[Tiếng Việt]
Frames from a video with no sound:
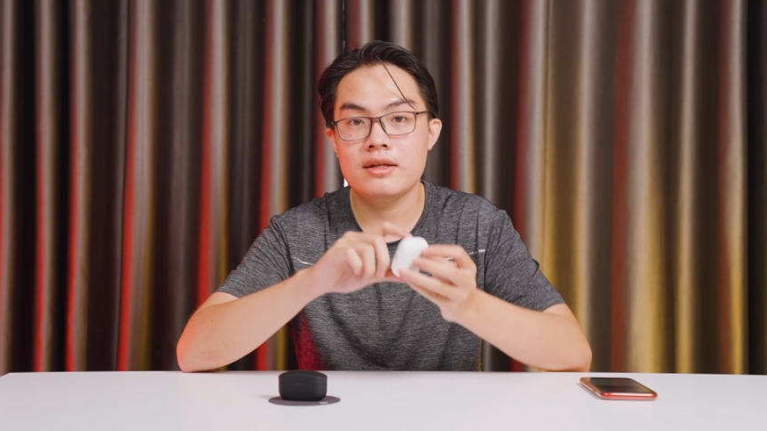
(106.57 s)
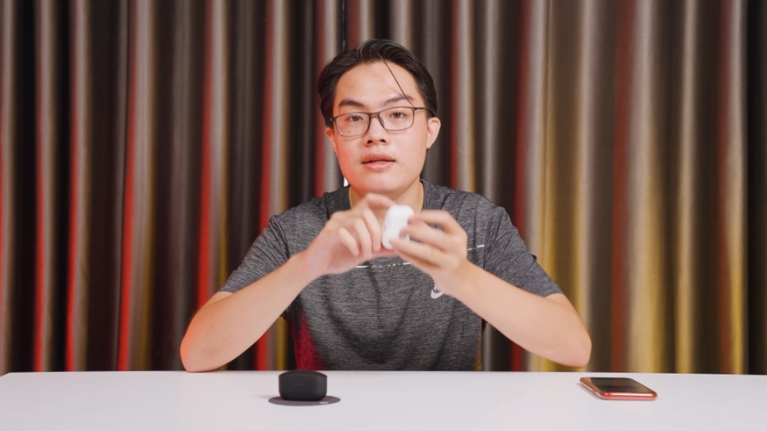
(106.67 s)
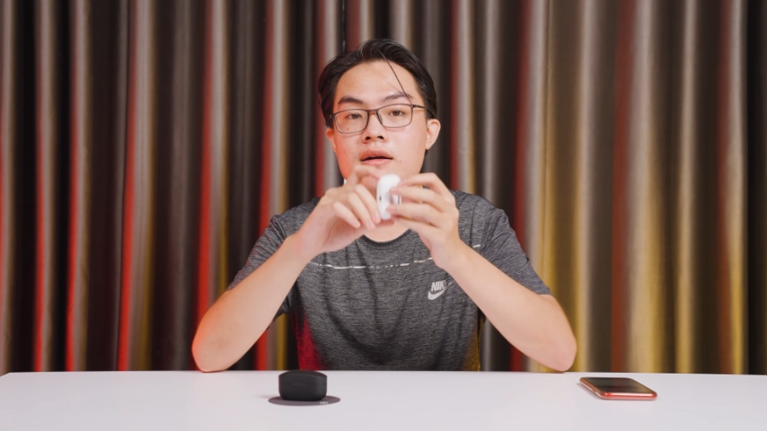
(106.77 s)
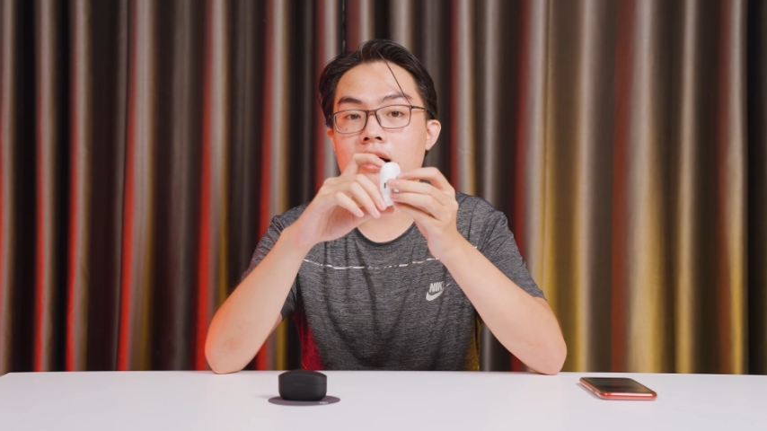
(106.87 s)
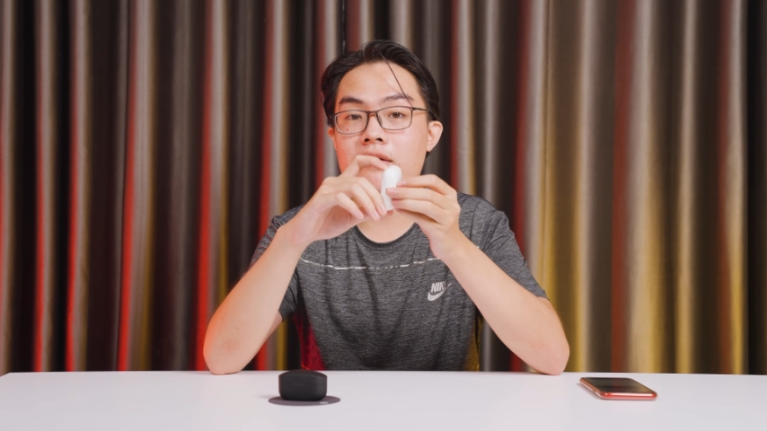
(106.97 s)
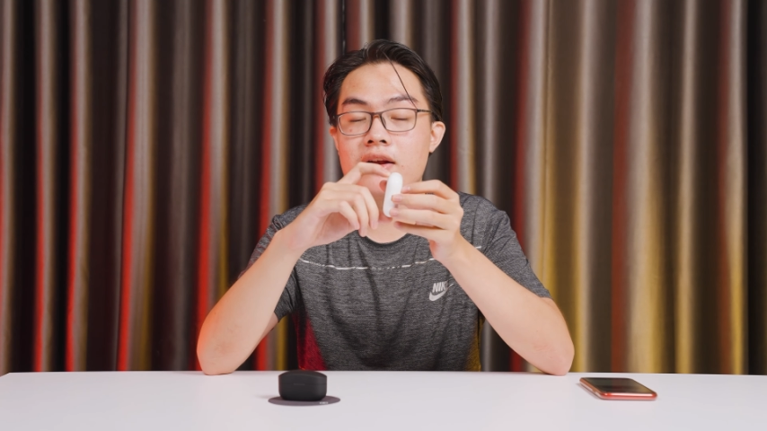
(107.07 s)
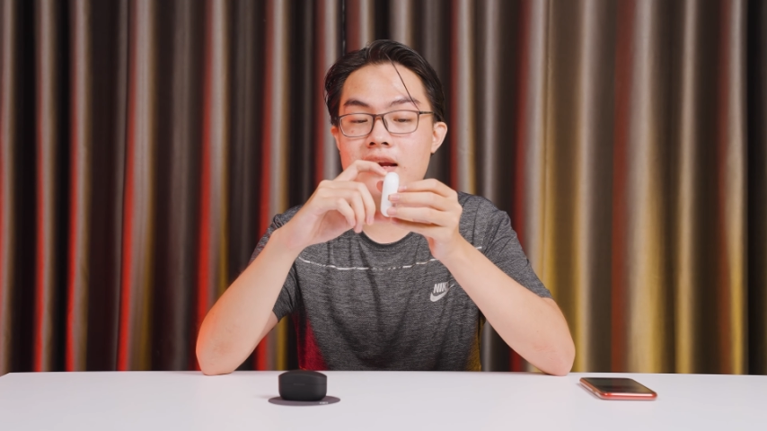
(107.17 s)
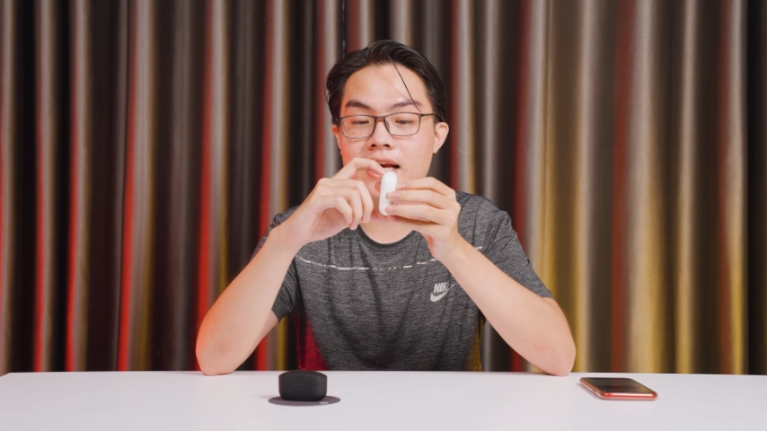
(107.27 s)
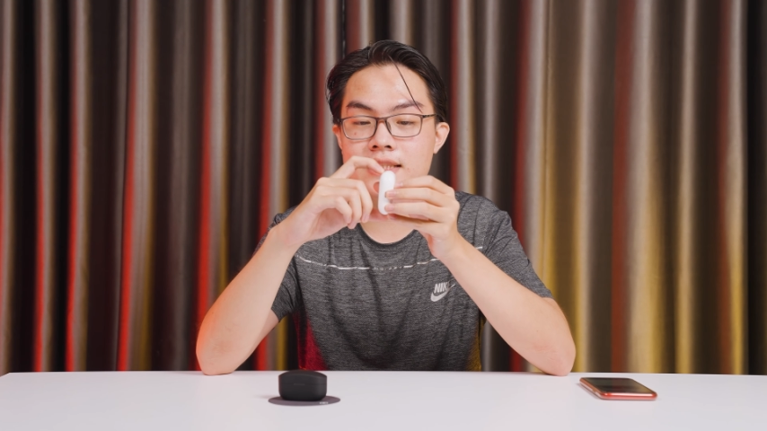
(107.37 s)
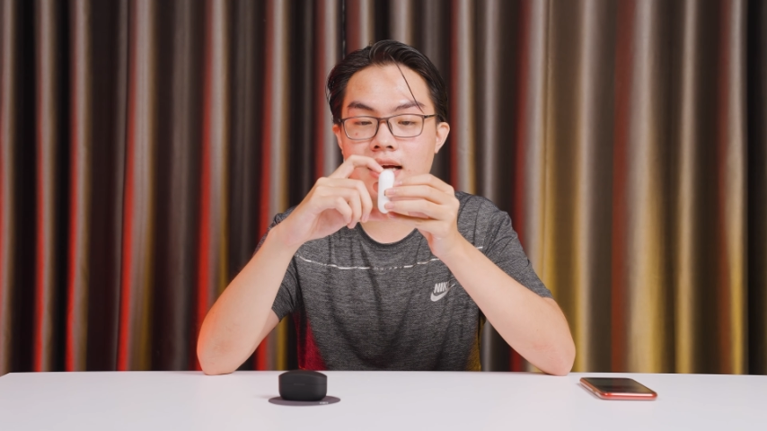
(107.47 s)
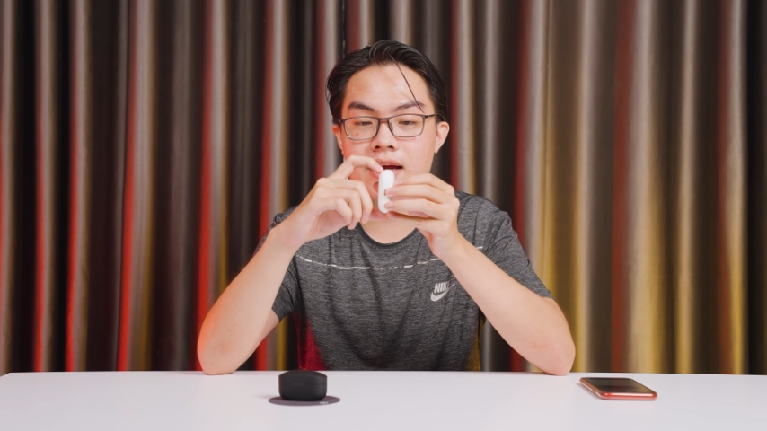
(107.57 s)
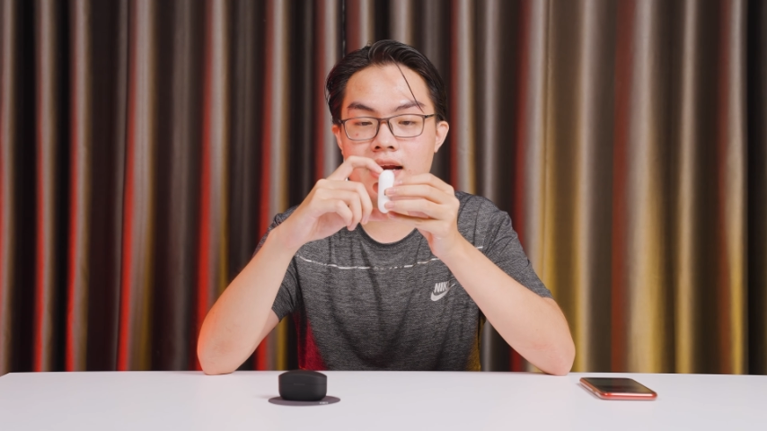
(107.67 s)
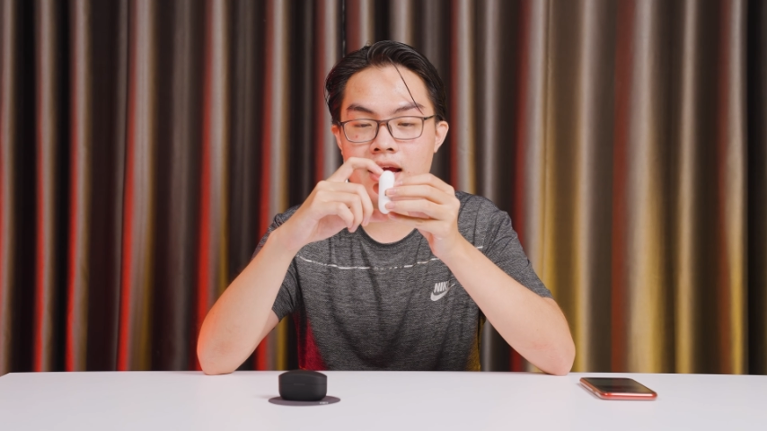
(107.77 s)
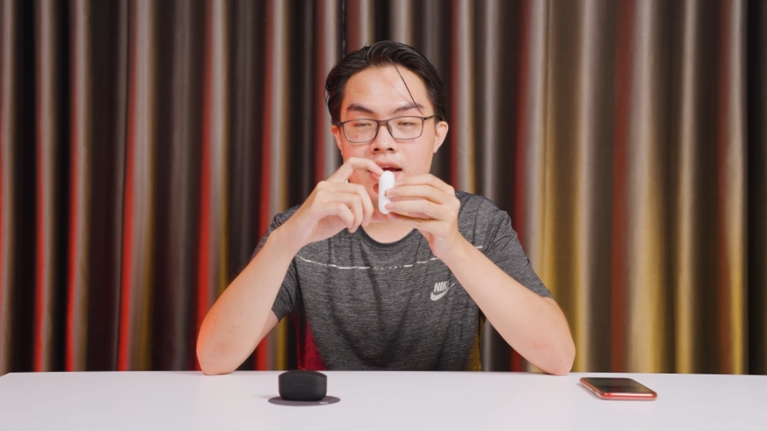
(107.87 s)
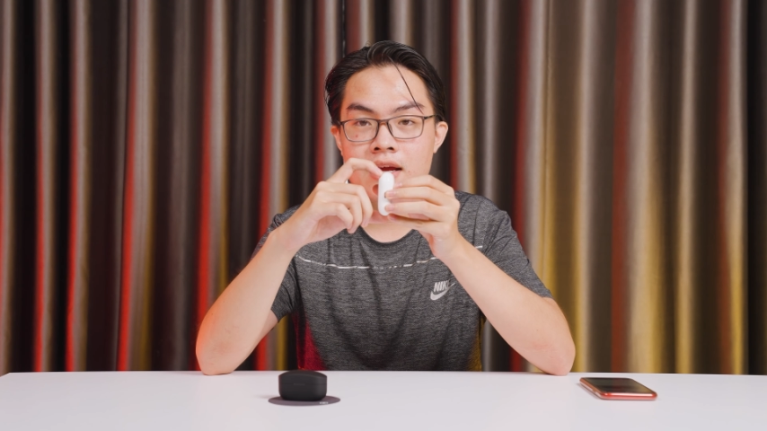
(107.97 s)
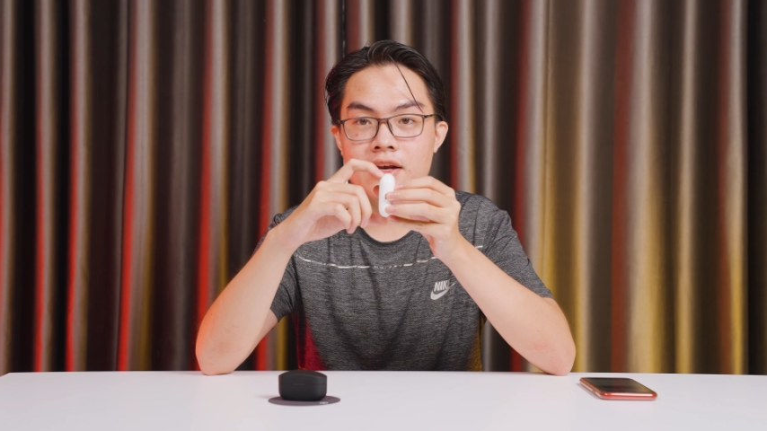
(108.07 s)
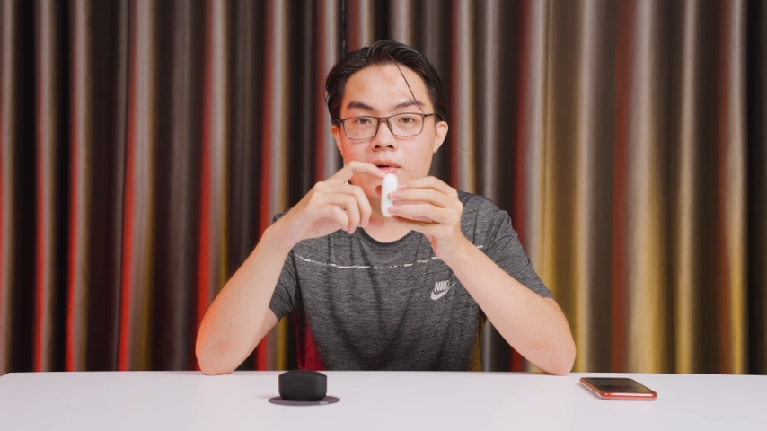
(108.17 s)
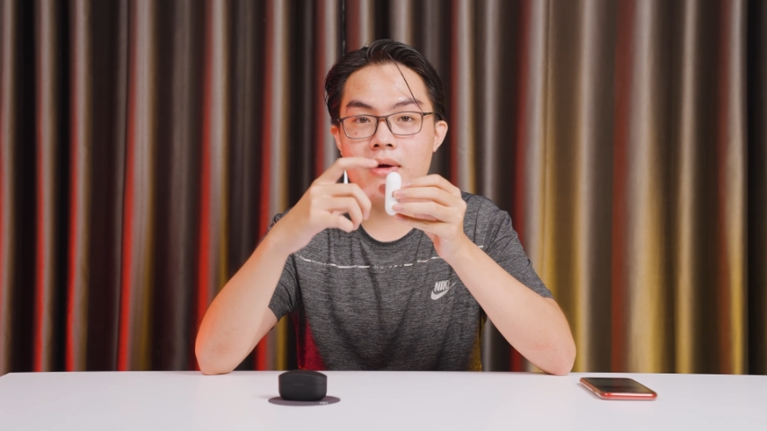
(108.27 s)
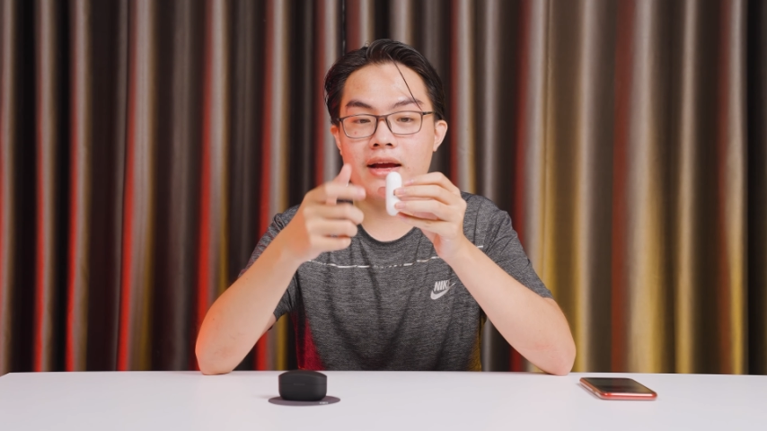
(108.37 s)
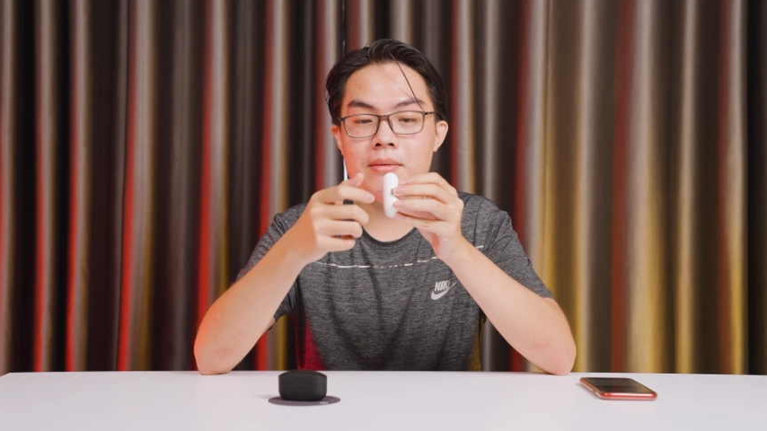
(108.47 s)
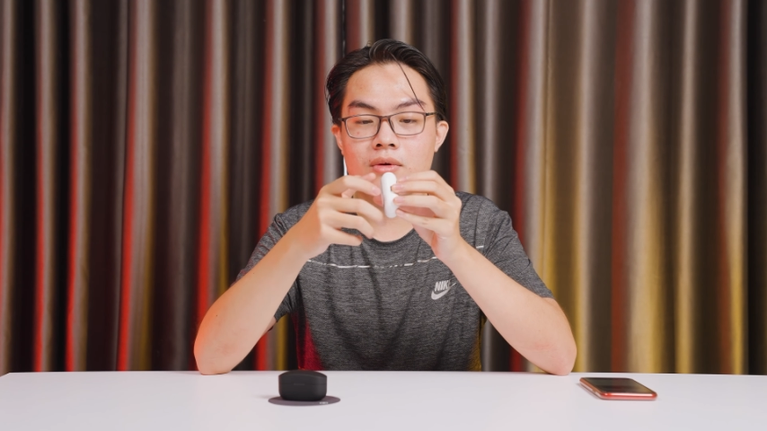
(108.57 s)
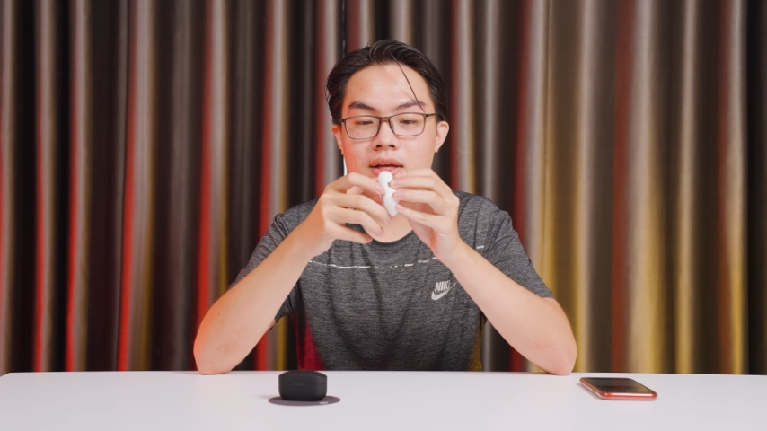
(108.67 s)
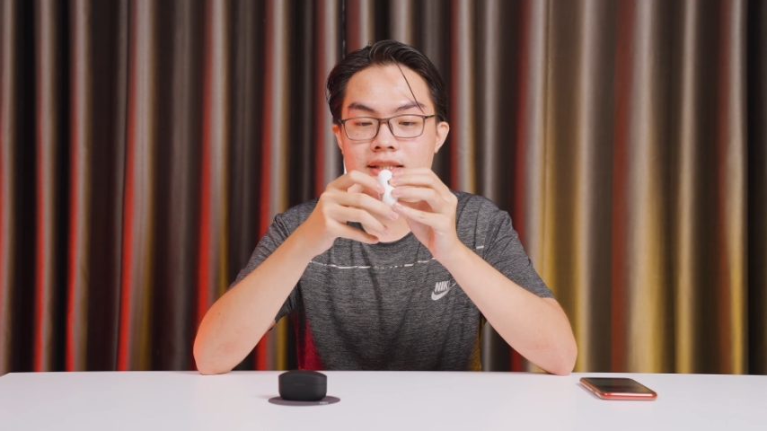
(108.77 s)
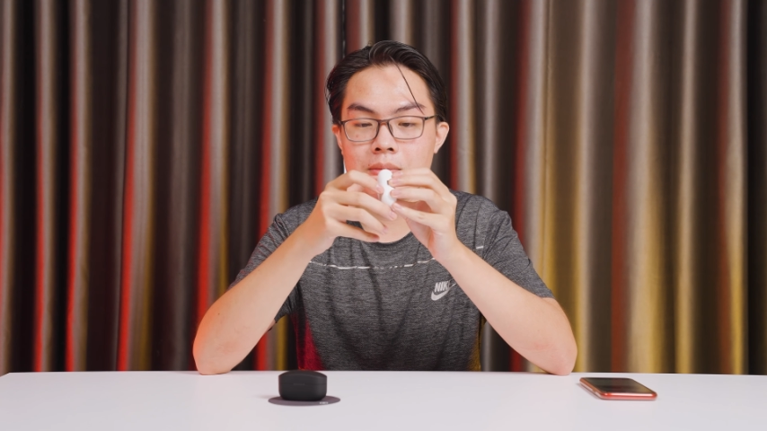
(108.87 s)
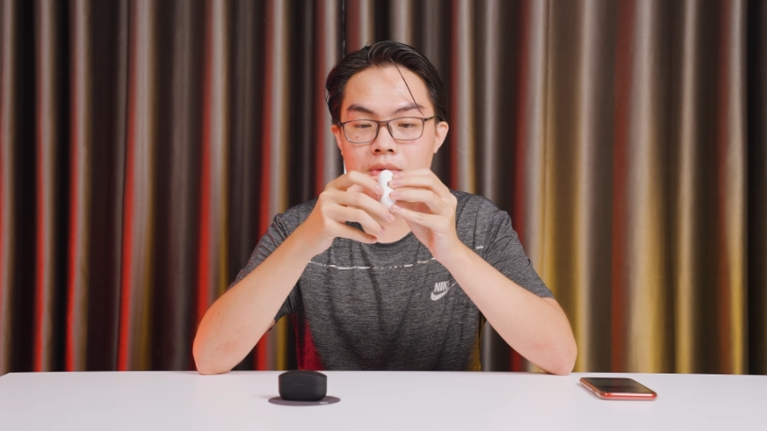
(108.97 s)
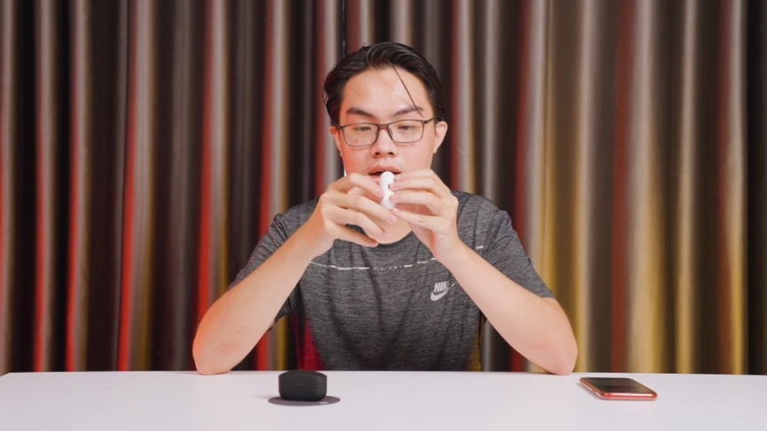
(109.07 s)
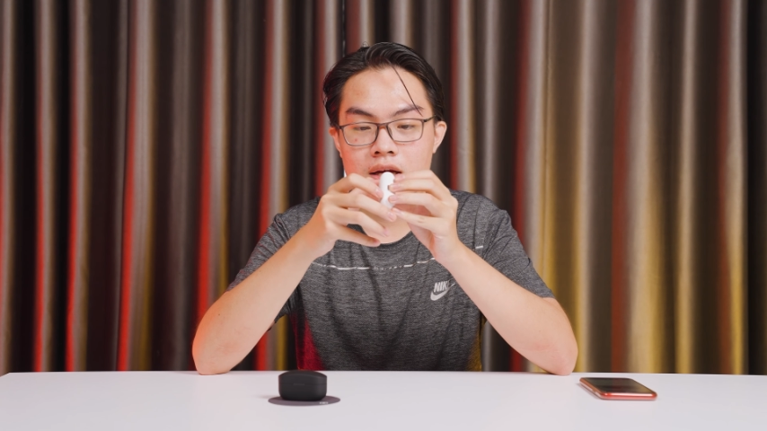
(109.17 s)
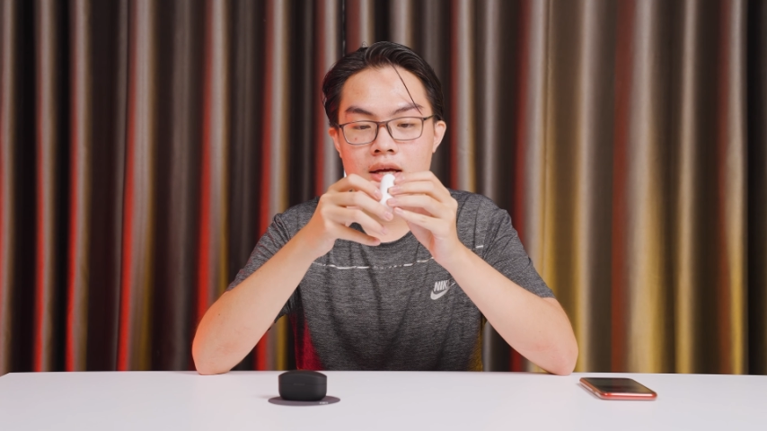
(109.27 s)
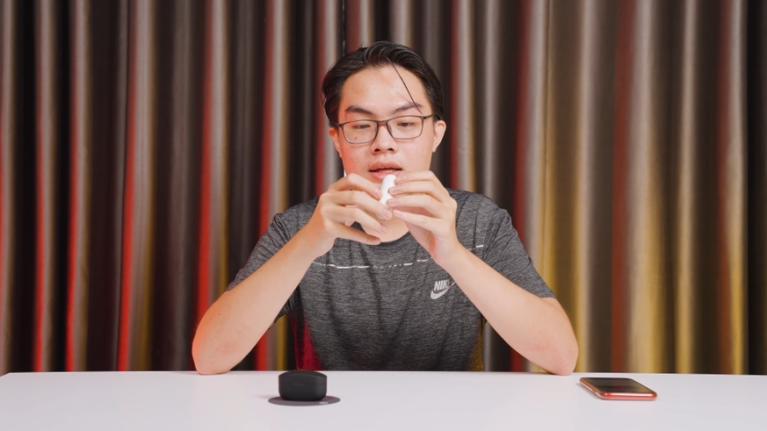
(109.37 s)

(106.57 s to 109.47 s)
như ở cái phần đáy cây này nếu mà anh em có thể xem được